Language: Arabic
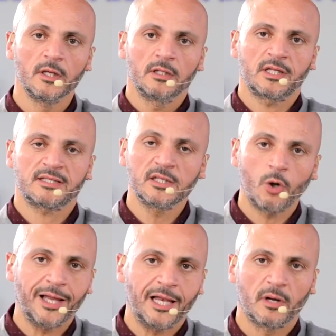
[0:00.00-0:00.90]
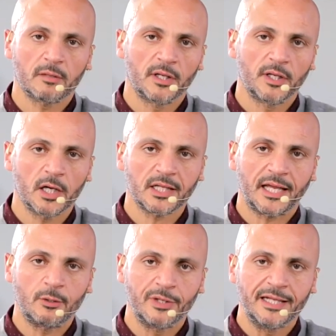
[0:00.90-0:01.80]
تسديده على المرمى النهارده كان
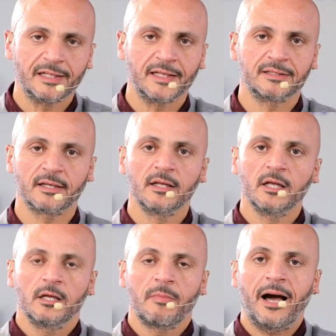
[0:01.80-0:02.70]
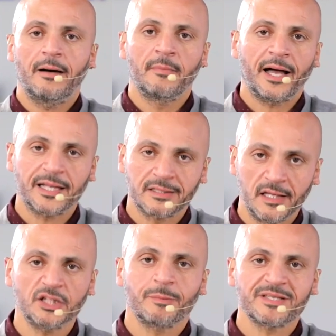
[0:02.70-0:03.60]
قليل جدا مع ما
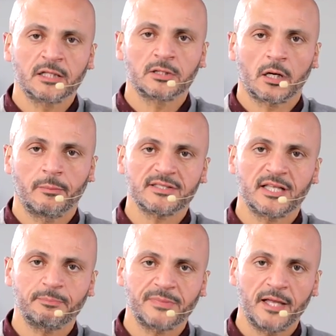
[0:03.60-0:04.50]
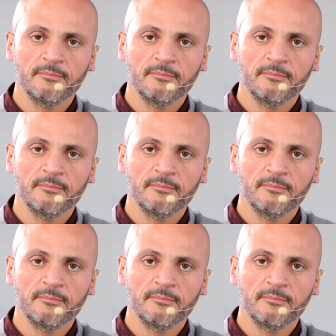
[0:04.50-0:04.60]
اخدلناش مثلا ضربات ثابته